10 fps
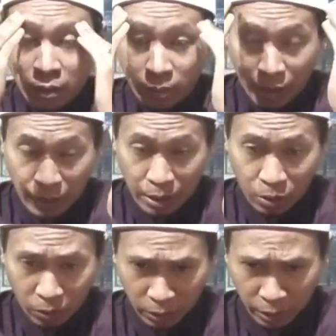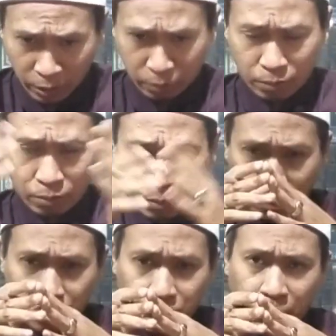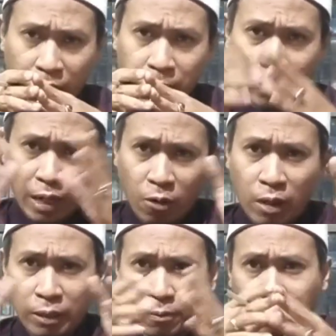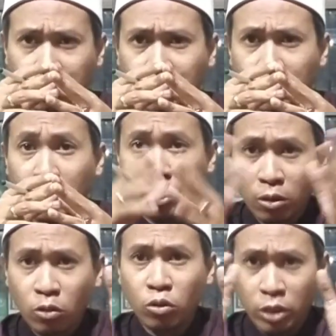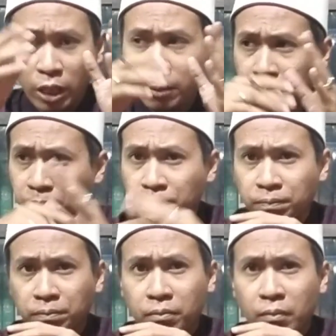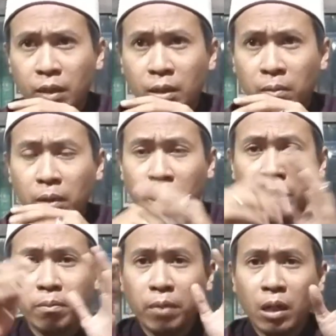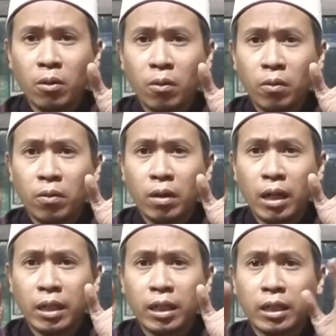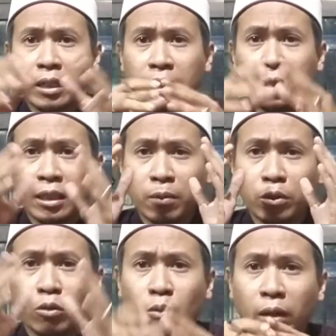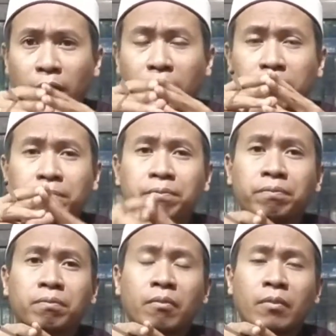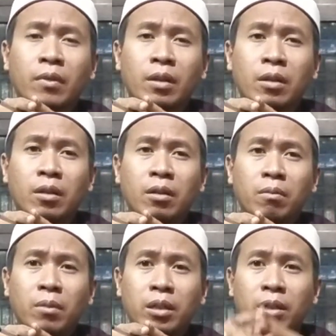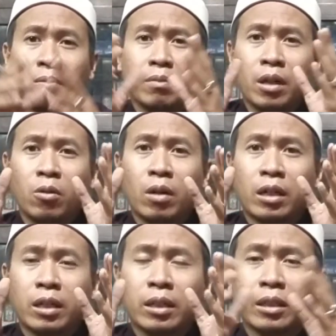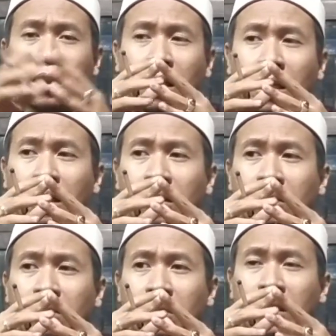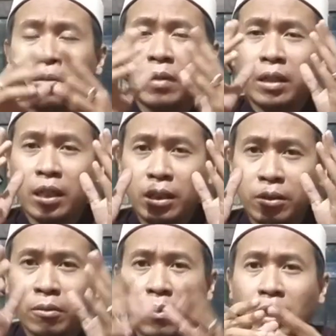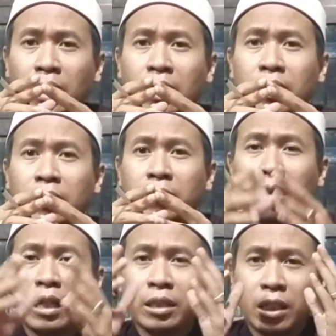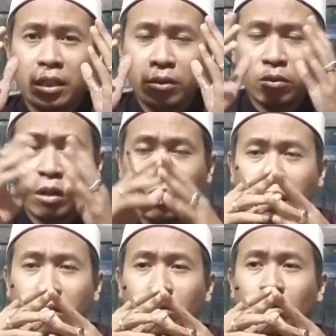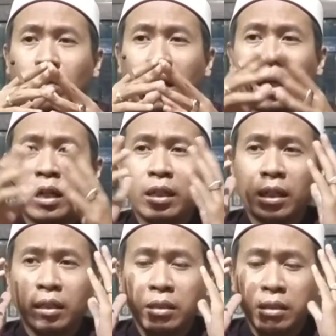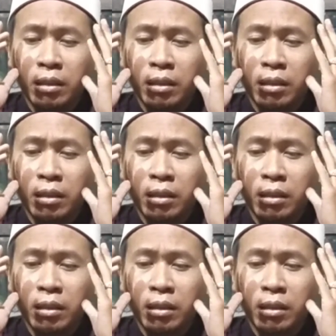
para dokter, para perawat di seluruh dunia menghimbau agar kita diam di rumah, menghimbau agar kita beribadah di rumah, belajar di dari rumah dan